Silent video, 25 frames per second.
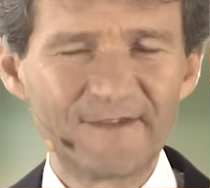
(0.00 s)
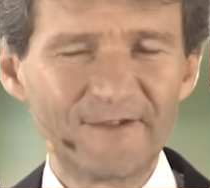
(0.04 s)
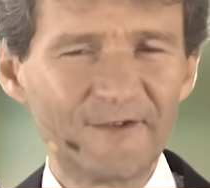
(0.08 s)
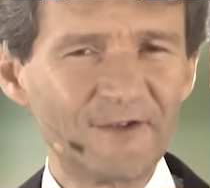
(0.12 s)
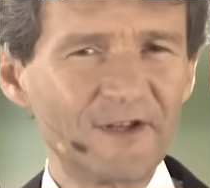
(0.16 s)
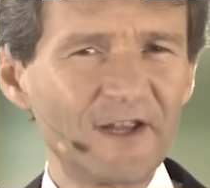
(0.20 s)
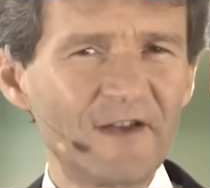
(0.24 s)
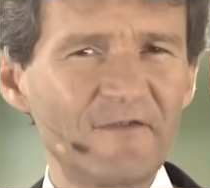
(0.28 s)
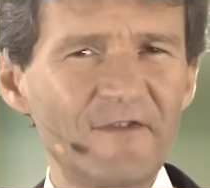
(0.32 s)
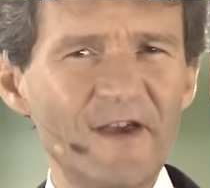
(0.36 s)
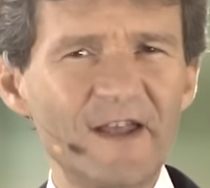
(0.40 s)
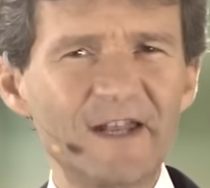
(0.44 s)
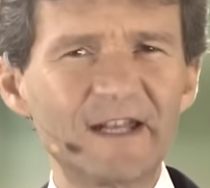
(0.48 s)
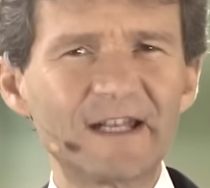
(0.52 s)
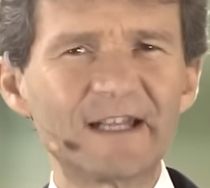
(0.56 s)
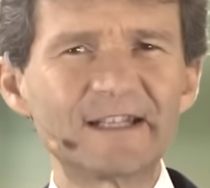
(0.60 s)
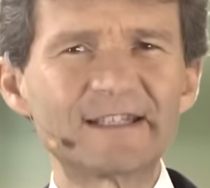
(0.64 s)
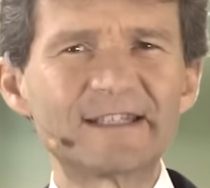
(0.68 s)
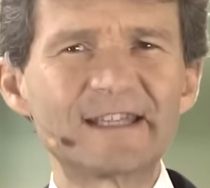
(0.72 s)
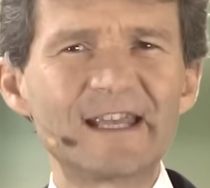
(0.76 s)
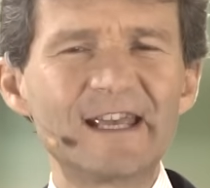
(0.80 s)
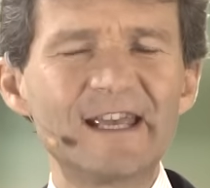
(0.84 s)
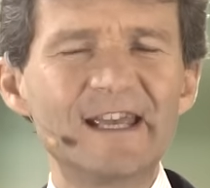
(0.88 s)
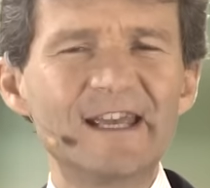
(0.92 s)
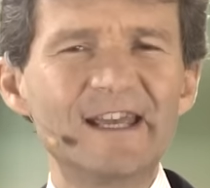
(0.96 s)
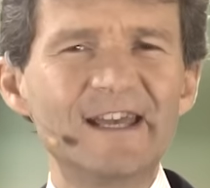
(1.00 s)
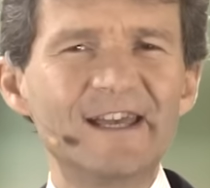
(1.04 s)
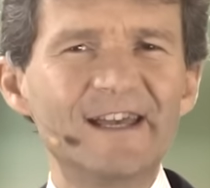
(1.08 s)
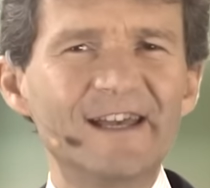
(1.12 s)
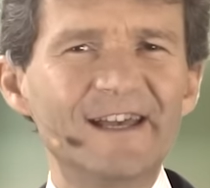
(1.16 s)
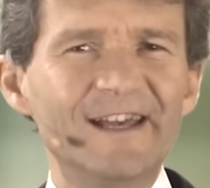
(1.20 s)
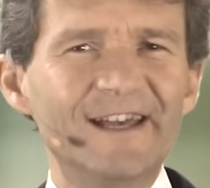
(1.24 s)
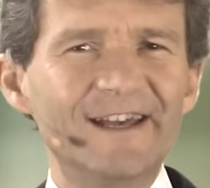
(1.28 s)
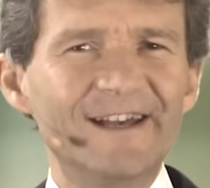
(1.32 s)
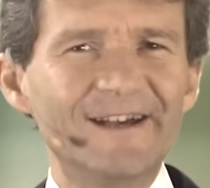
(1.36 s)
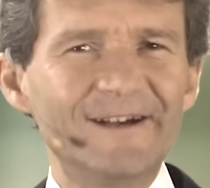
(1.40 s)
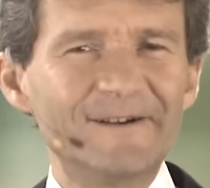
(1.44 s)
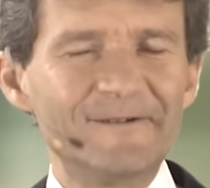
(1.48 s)
Und ich erwähne das
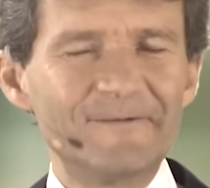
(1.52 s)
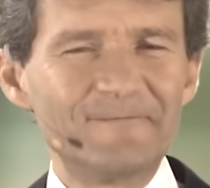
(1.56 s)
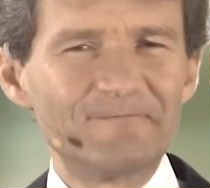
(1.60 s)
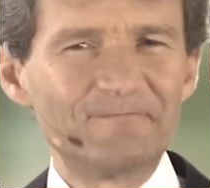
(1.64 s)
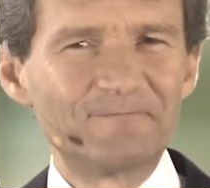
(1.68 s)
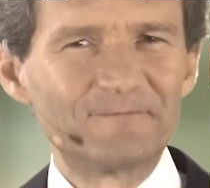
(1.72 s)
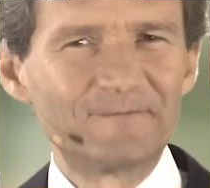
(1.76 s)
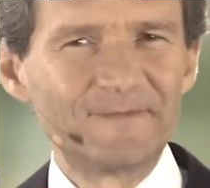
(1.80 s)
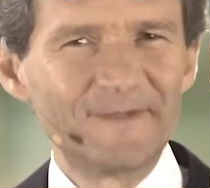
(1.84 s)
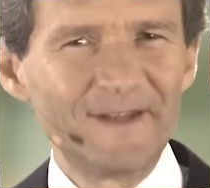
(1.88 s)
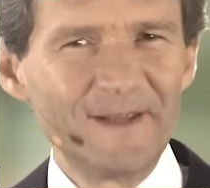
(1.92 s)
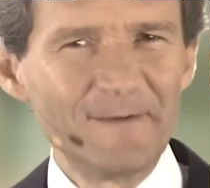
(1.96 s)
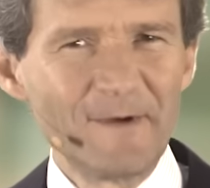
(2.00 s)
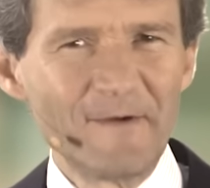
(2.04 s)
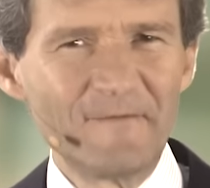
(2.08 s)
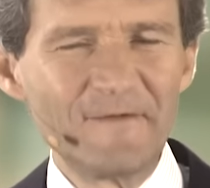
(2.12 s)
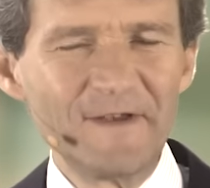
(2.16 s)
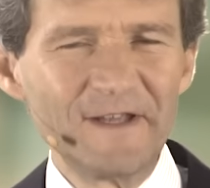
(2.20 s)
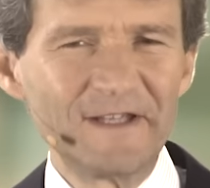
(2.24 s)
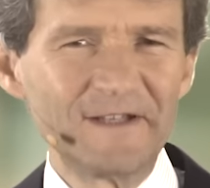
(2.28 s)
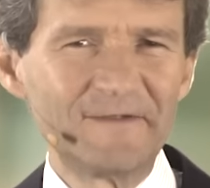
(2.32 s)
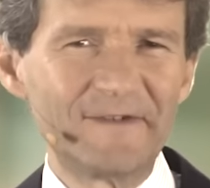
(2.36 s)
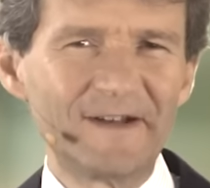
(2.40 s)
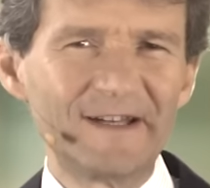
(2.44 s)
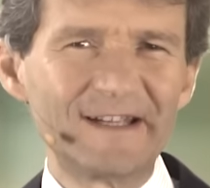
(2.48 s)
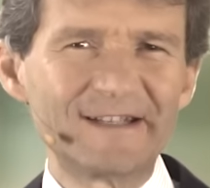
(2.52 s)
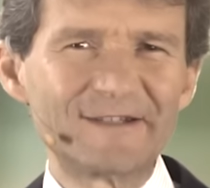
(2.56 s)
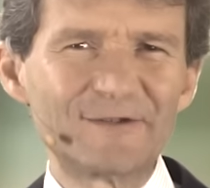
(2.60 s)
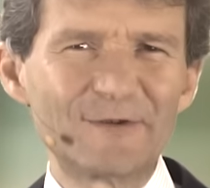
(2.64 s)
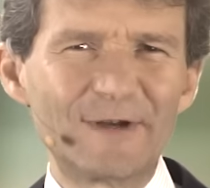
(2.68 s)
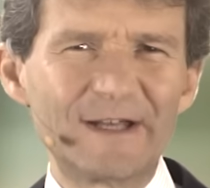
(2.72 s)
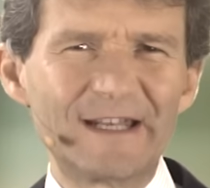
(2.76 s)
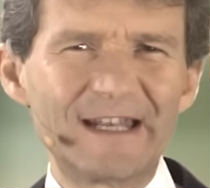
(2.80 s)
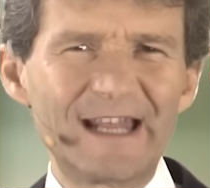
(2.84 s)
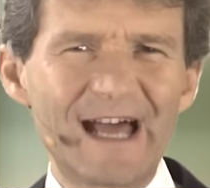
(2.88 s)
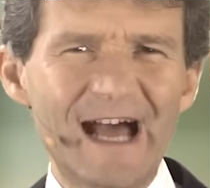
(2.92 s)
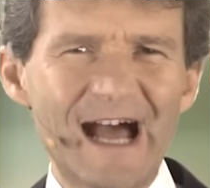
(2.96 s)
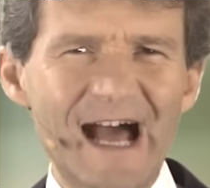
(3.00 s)
immer wieder, weil es so
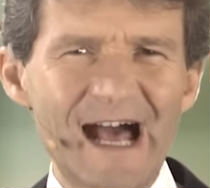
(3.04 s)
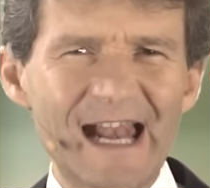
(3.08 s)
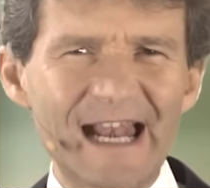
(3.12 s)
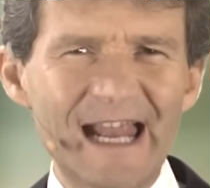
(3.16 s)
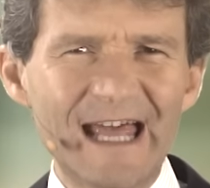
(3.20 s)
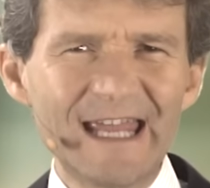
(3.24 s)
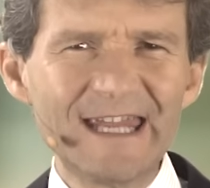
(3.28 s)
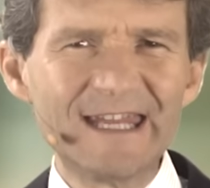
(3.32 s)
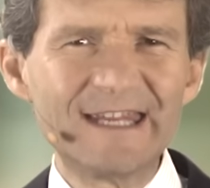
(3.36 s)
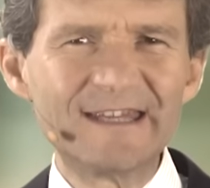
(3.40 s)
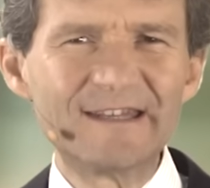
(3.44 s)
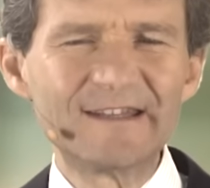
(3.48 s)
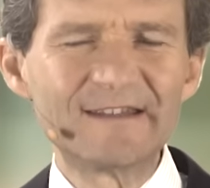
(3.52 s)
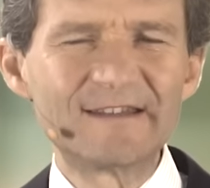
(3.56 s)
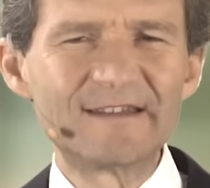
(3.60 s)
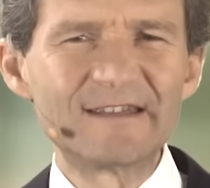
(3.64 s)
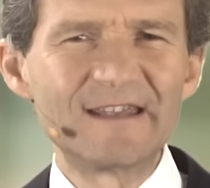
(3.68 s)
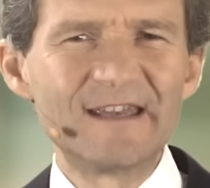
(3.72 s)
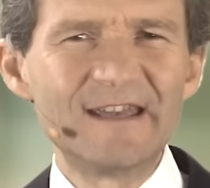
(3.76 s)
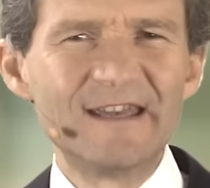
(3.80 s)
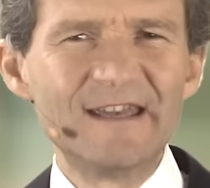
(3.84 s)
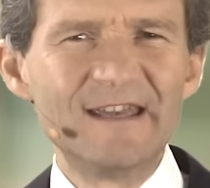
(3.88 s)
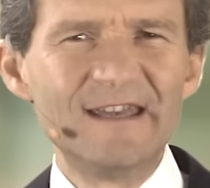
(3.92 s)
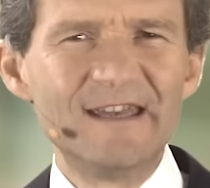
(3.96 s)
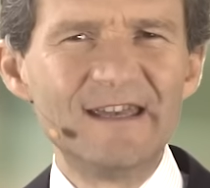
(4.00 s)
ein leichtes